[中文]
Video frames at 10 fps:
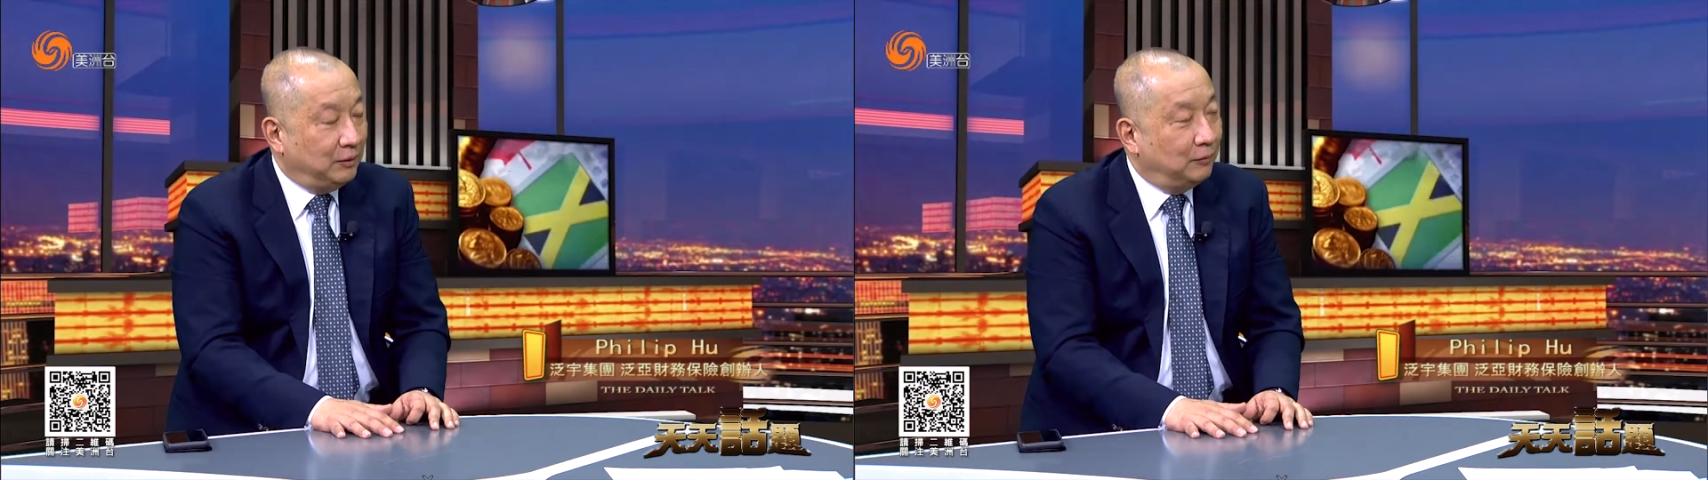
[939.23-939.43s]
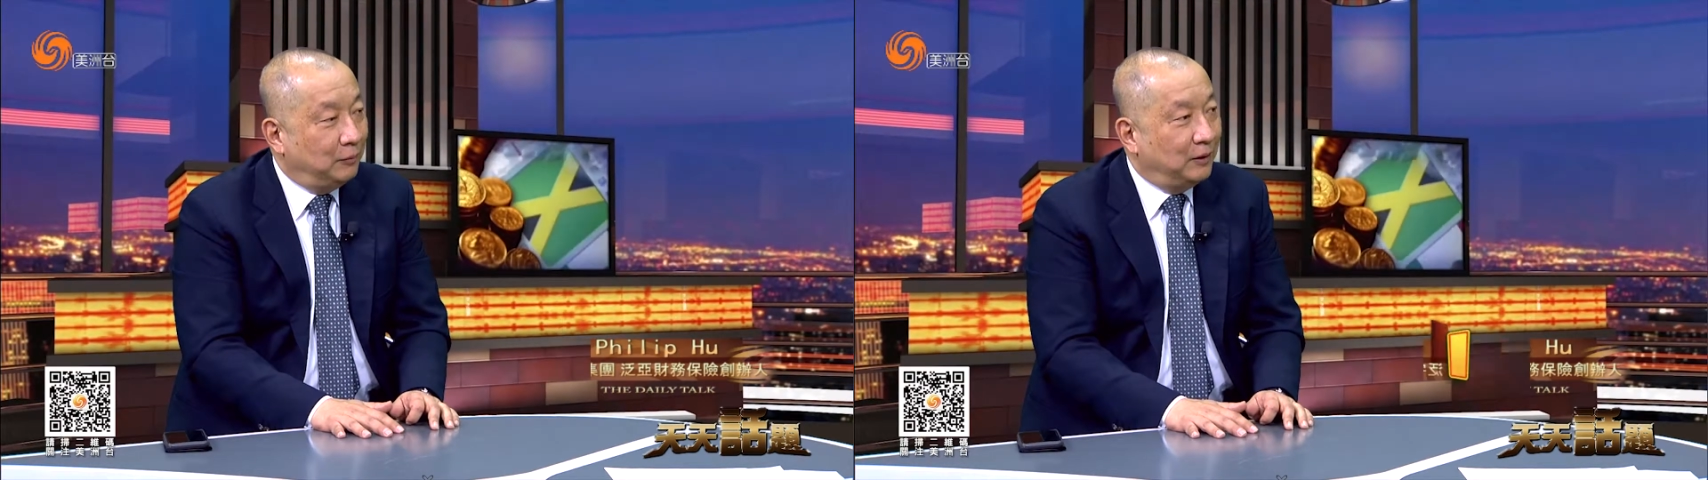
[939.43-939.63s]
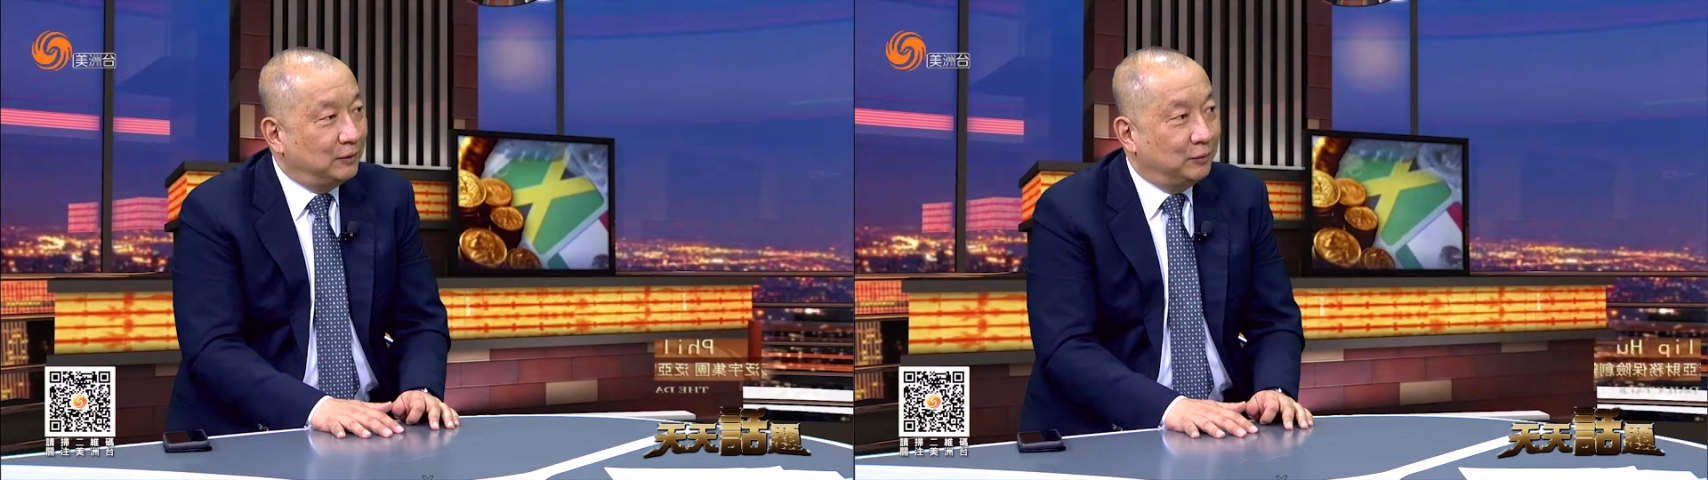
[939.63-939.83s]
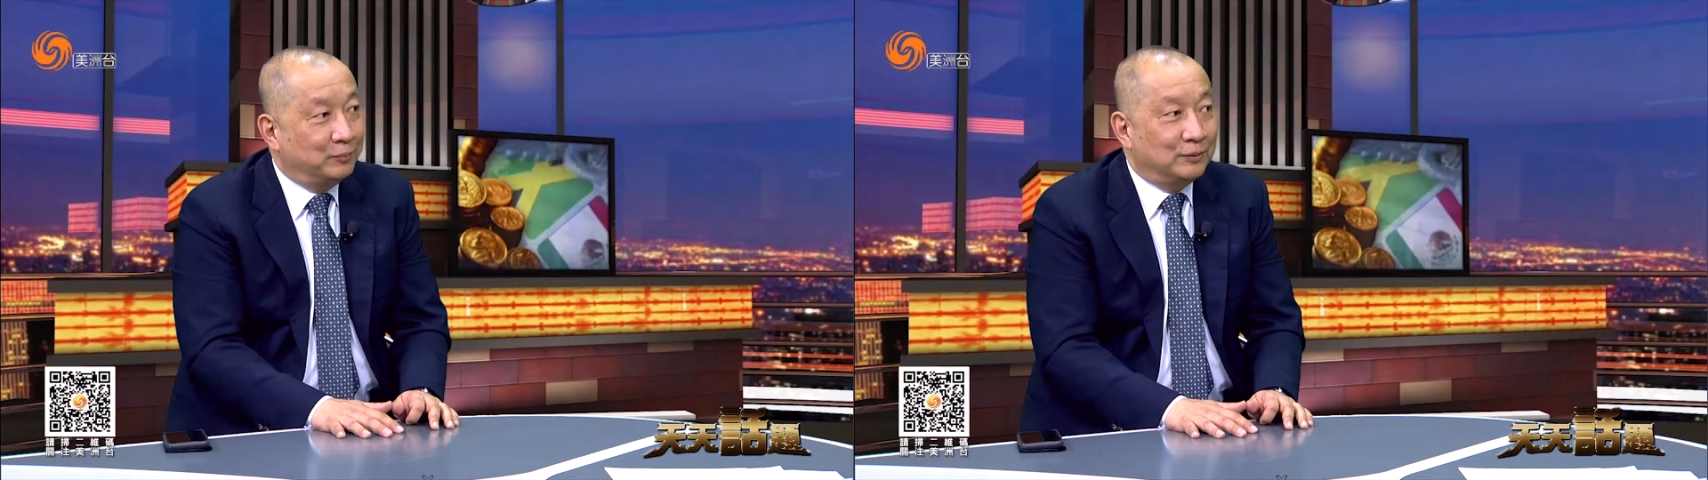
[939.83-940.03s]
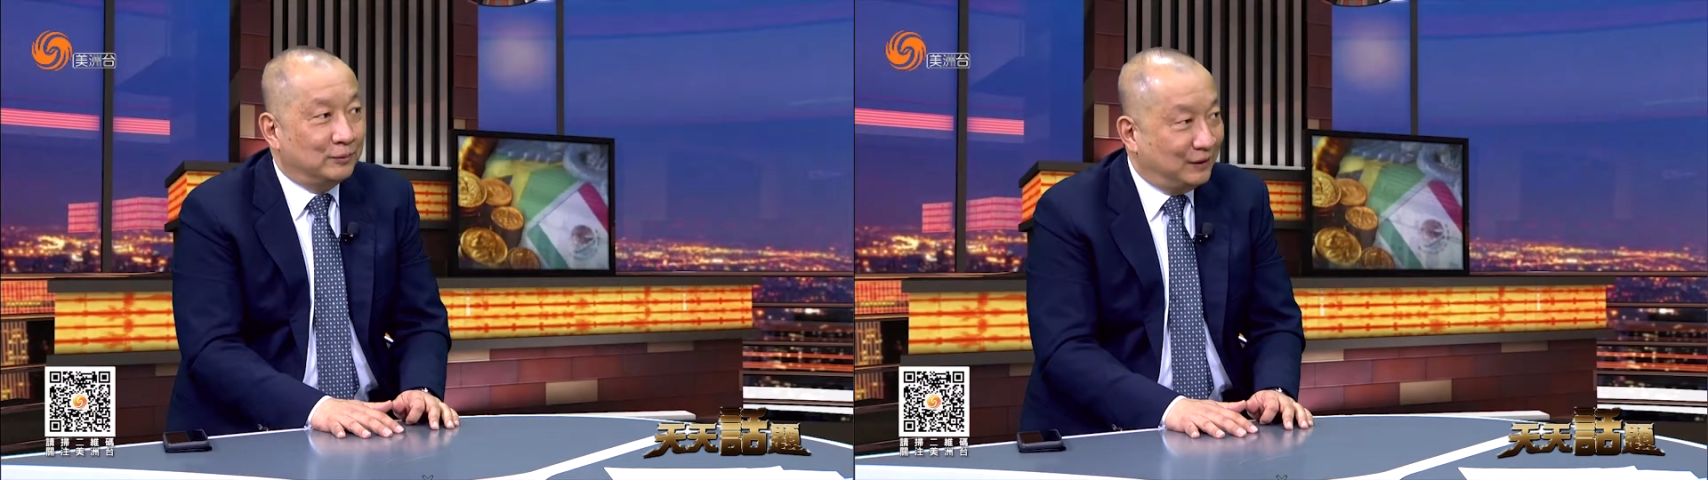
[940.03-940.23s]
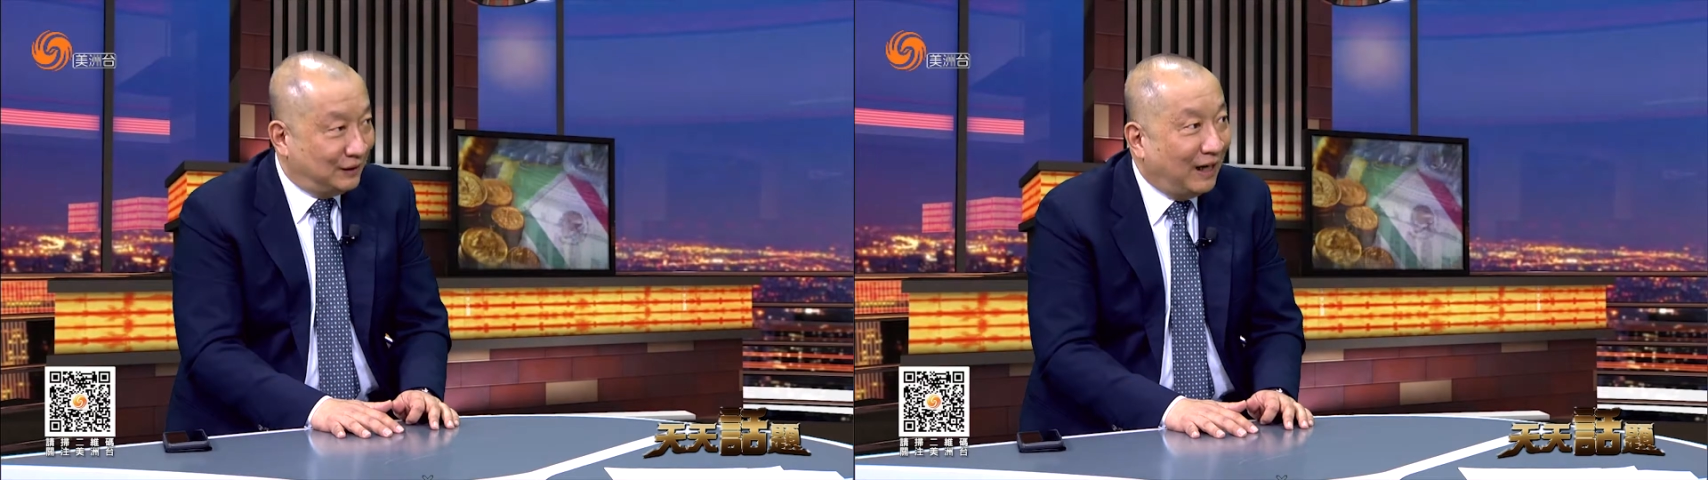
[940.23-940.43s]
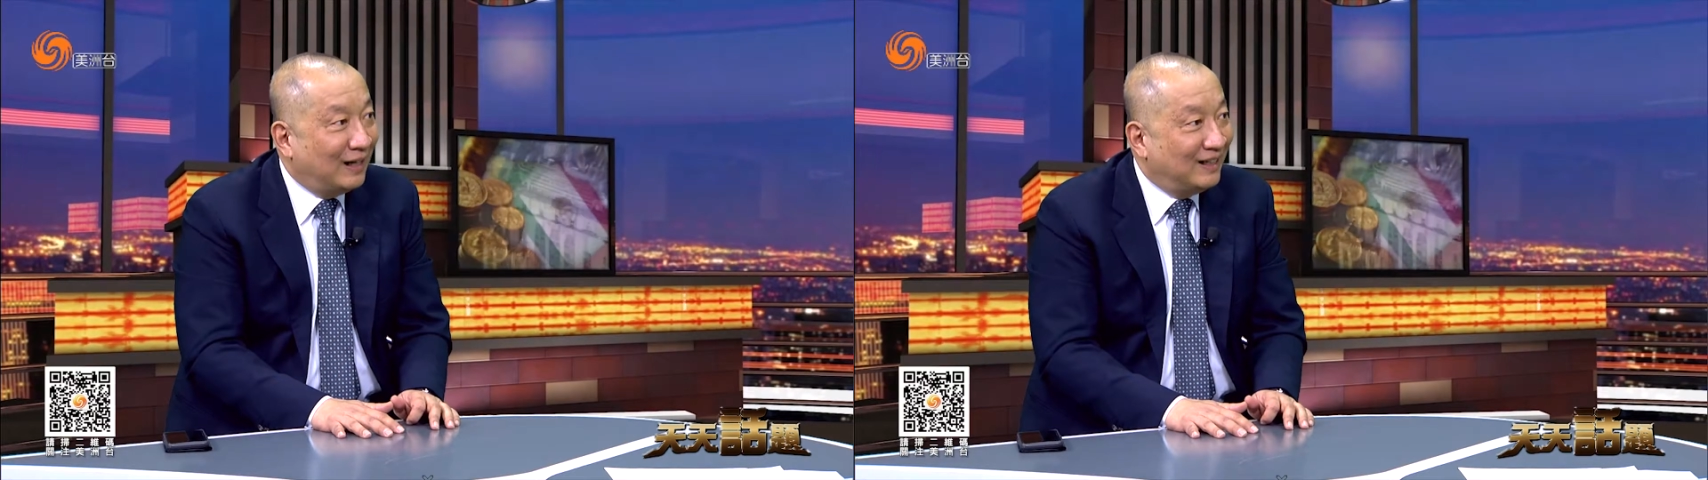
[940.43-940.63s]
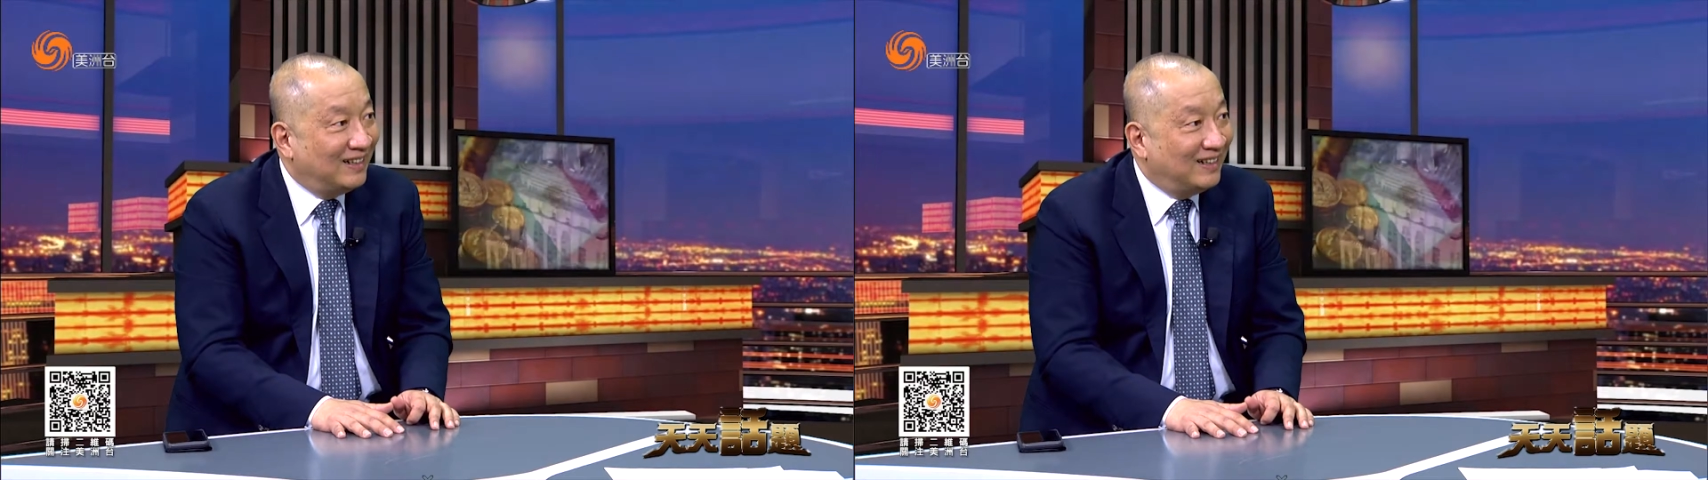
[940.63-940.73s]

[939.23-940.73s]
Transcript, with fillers: 均回报就不容易差了。